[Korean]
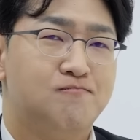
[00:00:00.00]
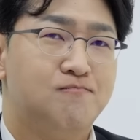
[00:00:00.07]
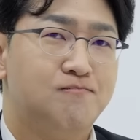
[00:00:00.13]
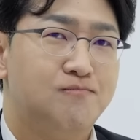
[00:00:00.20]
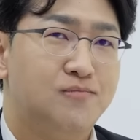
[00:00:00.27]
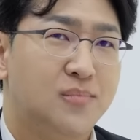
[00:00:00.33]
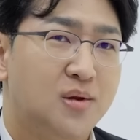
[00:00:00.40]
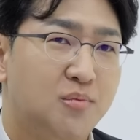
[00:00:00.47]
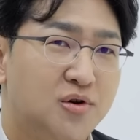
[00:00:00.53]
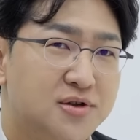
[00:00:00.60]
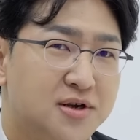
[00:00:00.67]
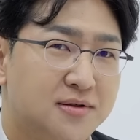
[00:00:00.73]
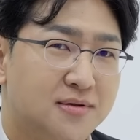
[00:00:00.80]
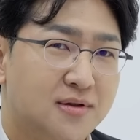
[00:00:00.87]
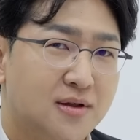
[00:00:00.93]
음, 뭐
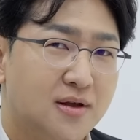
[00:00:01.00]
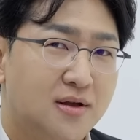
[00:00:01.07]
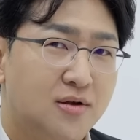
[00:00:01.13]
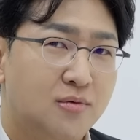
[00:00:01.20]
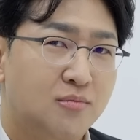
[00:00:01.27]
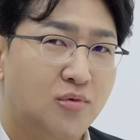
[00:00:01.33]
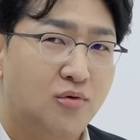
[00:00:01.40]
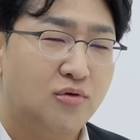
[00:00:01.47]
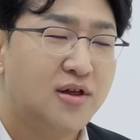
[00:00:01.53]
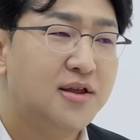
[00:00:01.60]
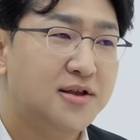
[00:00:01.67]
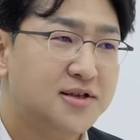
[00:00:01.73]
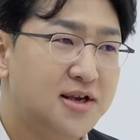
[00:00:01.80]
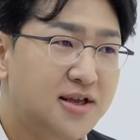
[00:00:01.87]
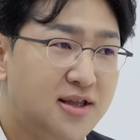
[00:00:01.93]
이제 뭐
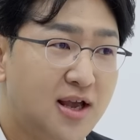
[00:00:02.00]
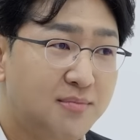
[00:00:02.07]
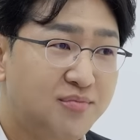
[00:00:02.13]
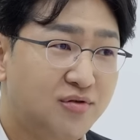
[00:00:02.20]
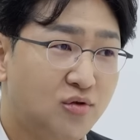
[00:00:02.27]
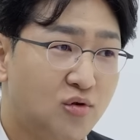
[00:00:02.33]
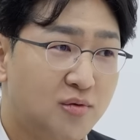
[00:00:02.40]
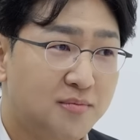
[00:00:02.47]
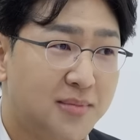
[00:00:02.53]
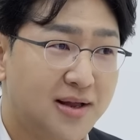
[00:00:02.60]
요새는 이제 ETF도